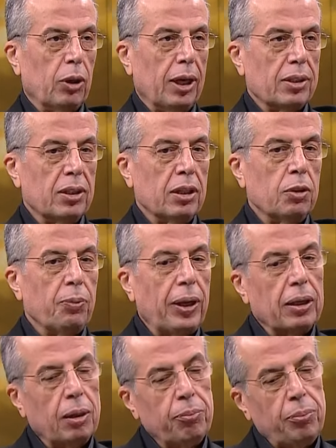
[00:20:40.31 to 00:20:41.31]
Hazreti
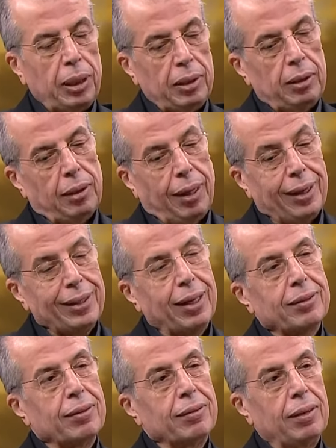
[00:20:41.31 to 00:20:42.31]
Peygamber'in
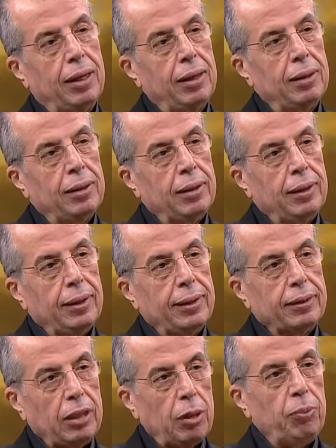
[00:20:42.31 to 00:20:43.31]
hayatında
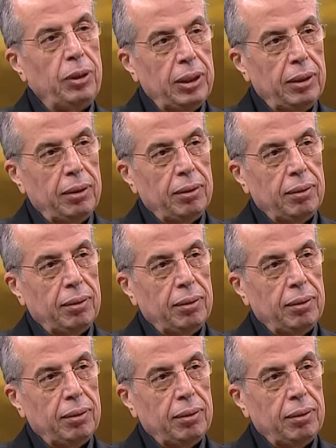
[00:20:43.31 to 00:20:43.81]
tebliğ,